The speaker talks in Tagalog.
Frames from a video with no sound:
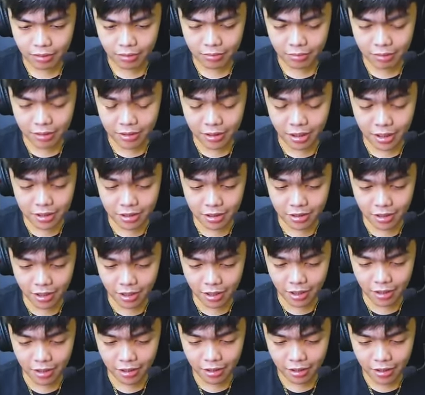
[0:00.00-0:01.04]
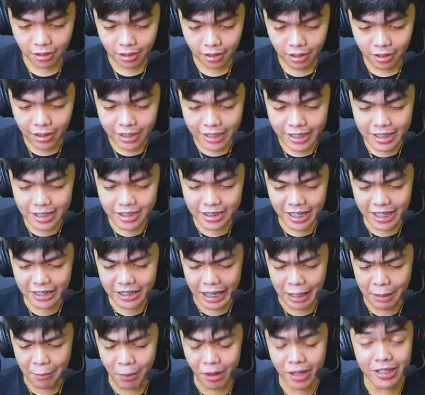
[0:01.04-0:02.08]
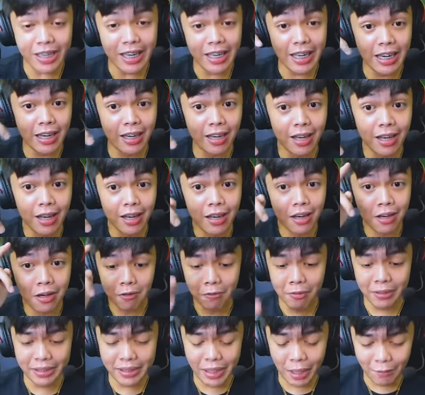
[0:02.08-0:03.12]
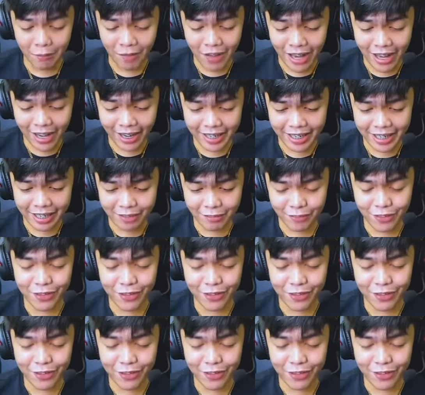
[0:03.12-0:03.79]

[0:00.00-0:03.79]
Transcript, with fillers: Pinasa na. Straight cable kill! With the fucking